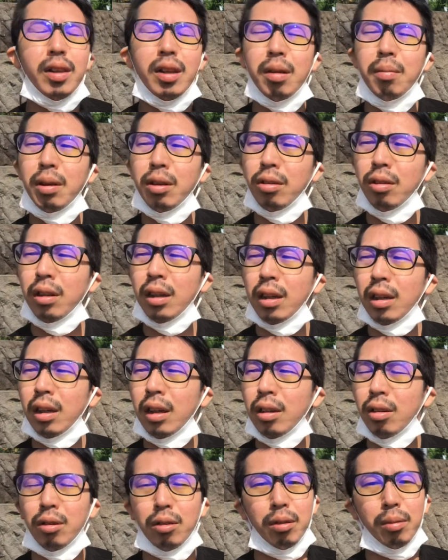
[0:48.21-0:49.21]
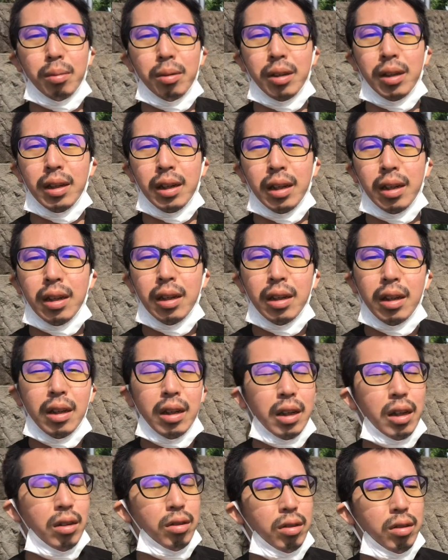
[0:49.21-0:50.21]
まあ、それで、えっと、無事ね
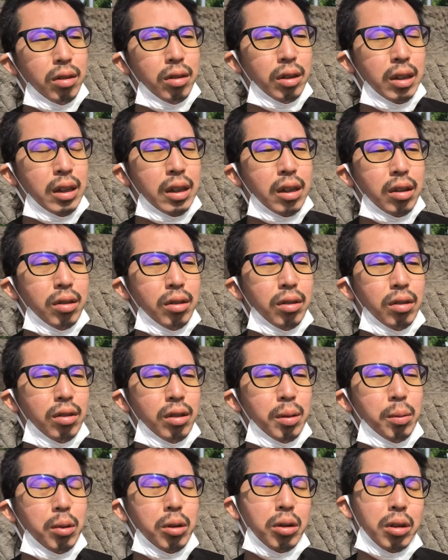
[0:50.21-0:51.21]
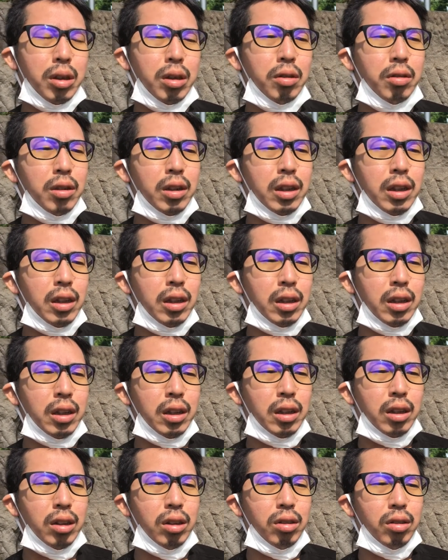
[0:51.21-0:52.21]
あの自宅の方に戻ってこられたっ
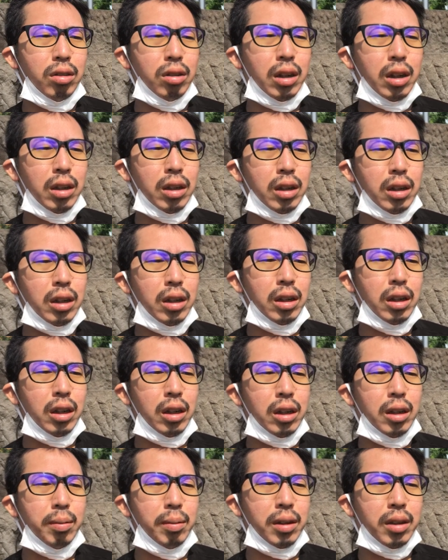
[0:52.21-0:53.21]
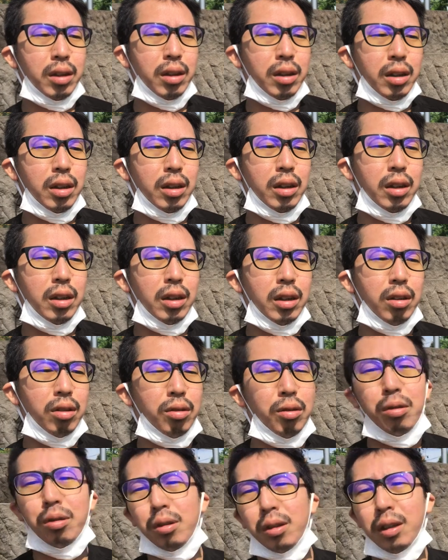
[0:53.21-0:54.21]
ていう話がありました、えっと、
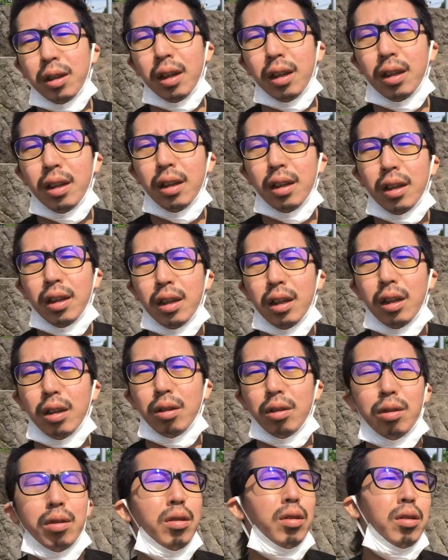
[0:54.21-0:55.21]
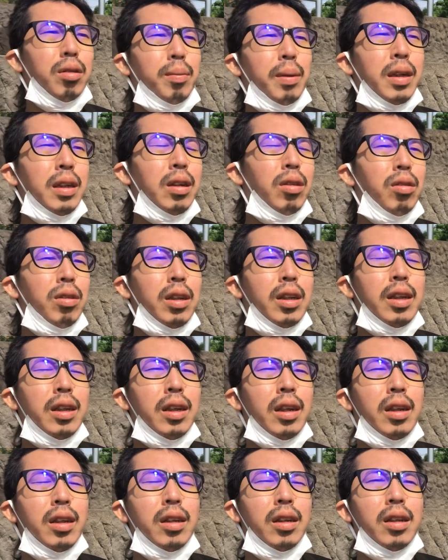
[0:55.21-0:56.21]
本当にね、えっとまあ、いろんな事
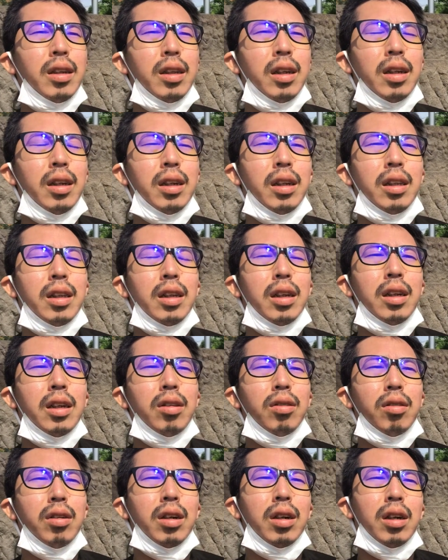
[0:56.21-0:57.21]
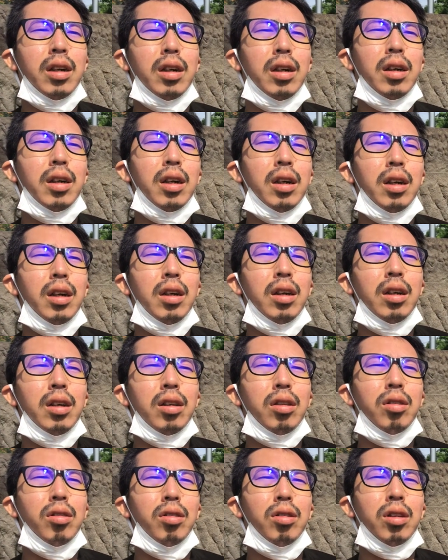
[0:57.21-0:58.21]
件性だったりとか、えっ
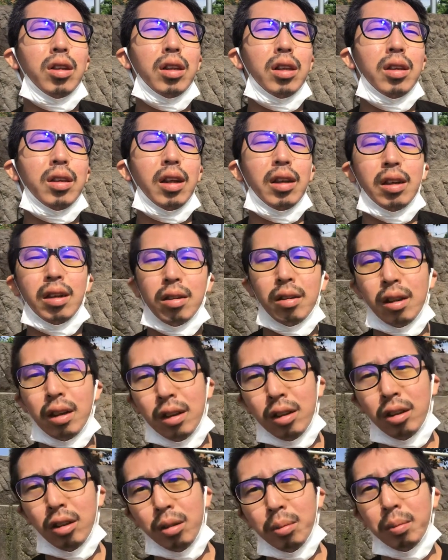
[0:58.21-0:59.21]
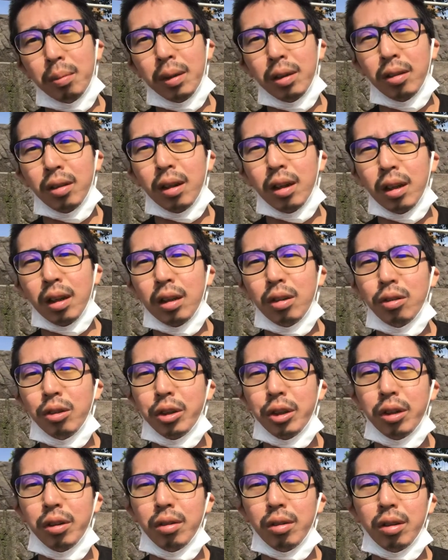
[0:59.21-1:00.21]
と、最悪な自ら
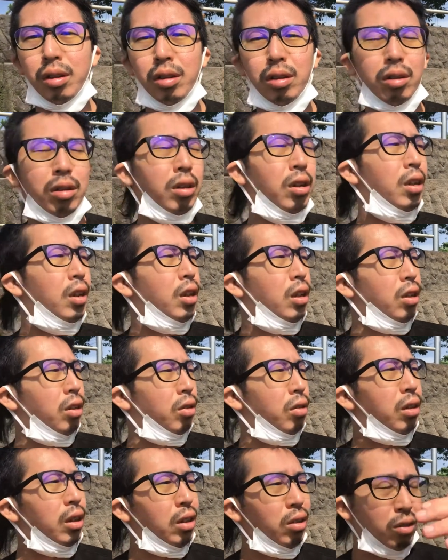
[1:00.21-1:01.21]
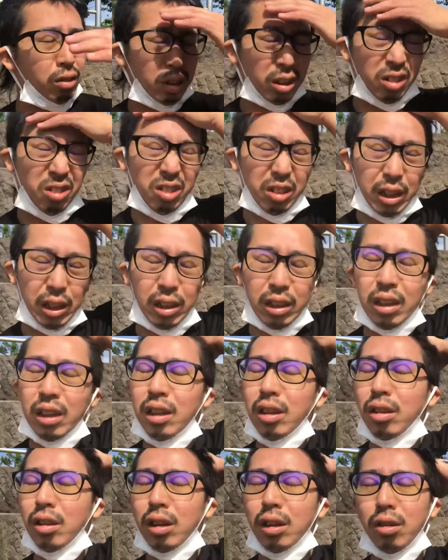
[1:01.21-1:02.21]
命をっていうようないろんなことあったん
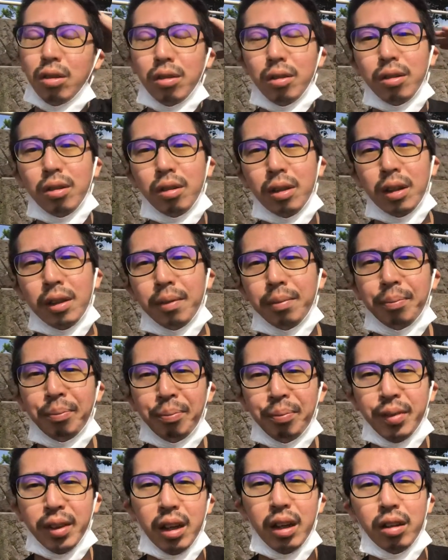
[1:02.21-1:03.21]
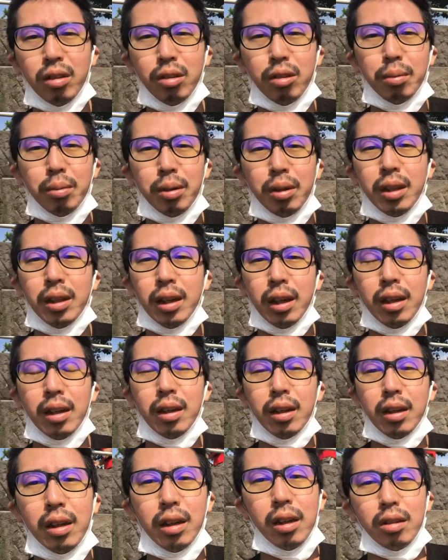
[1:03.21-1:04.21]
ですけど本当に、えっと、無事ね、
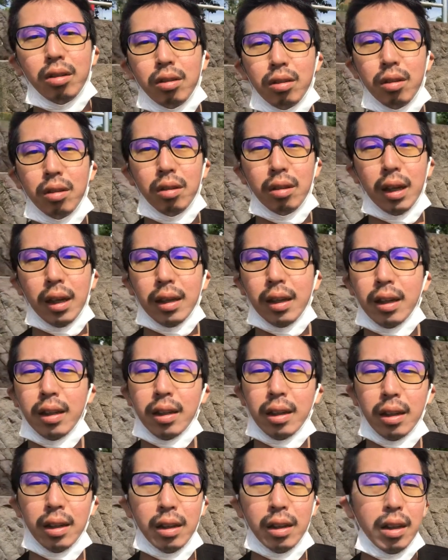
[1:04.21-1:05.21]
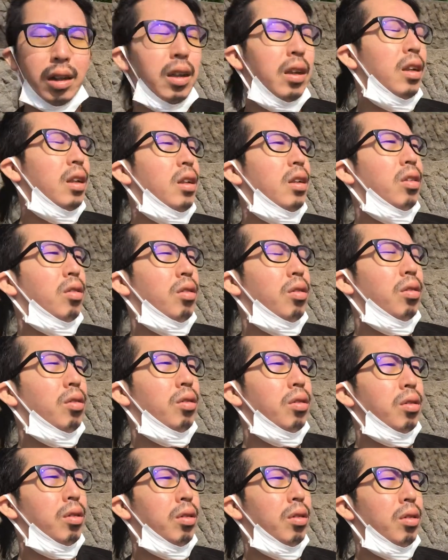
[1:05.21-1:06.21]
えっと、発見されて、えっと、
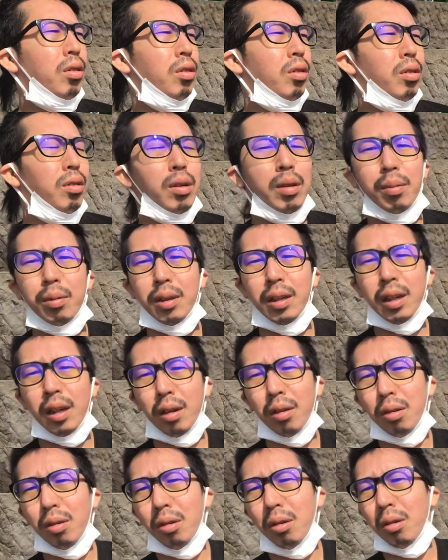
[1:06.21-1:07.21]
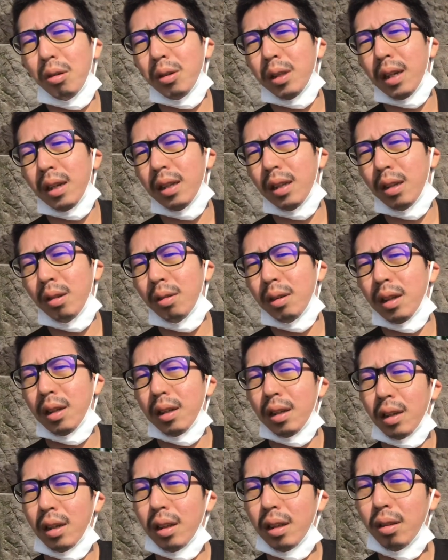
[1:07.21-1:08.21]
本当無事で保護されてよかっ
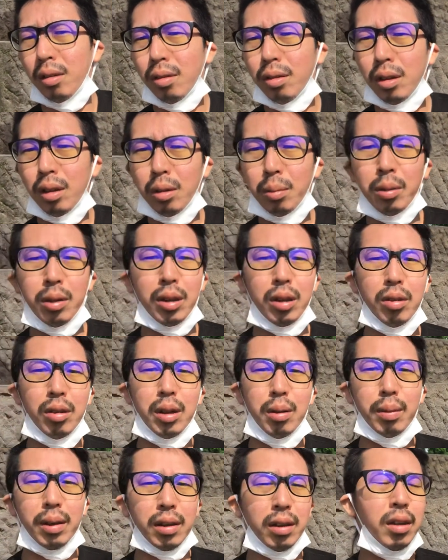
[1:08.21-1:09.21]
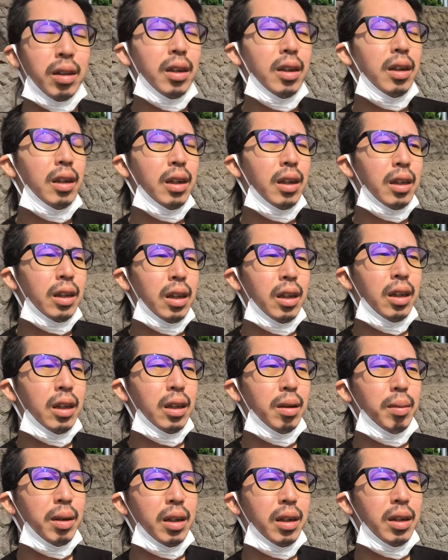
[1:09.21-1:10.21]
たなっていうふうに思っております。で
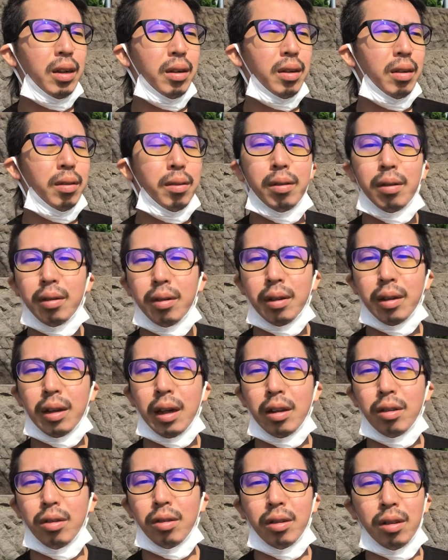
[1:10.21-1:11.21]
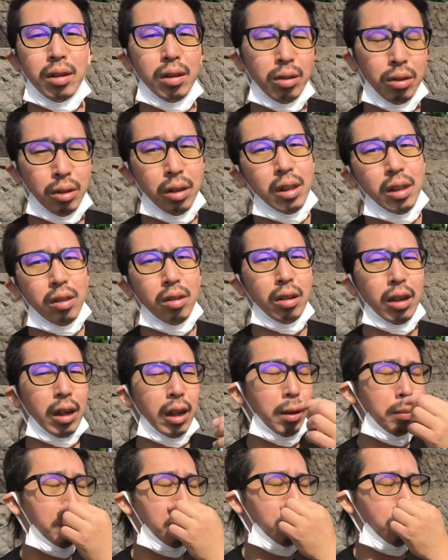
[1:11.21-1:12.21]
まあ家族の人だ
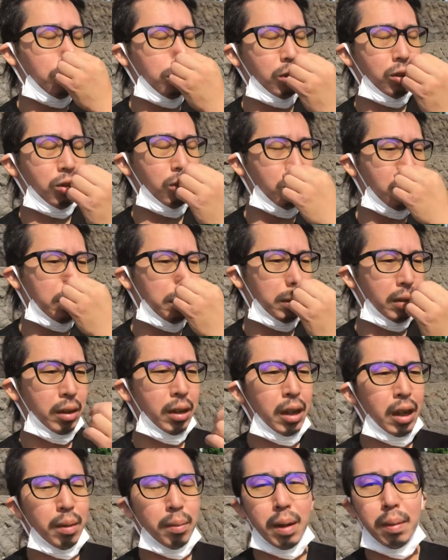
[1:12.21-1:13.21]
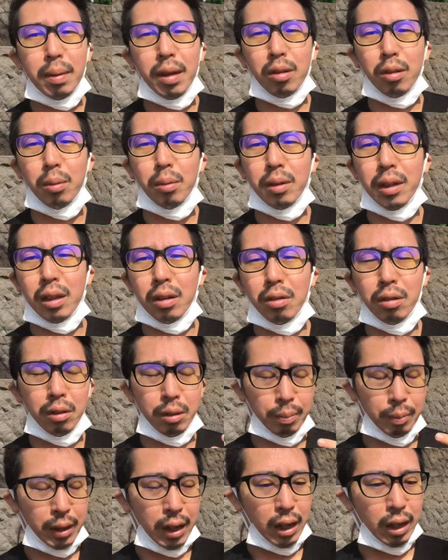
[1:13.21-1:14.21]
か身内の人でも、まあ、まともにこ
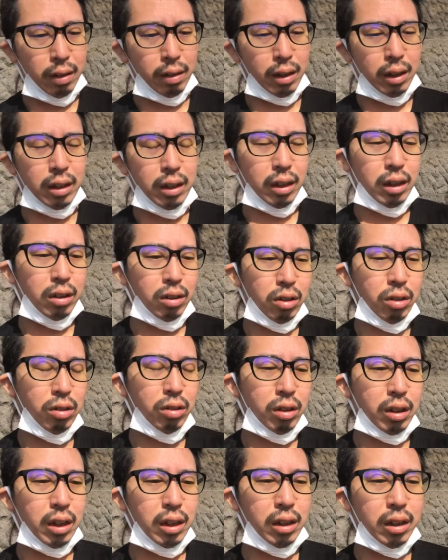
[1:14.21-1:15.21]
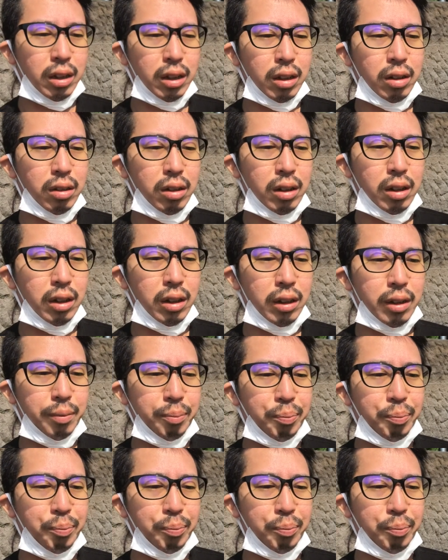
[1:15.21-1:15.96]
う会話ができる状態じゃなくて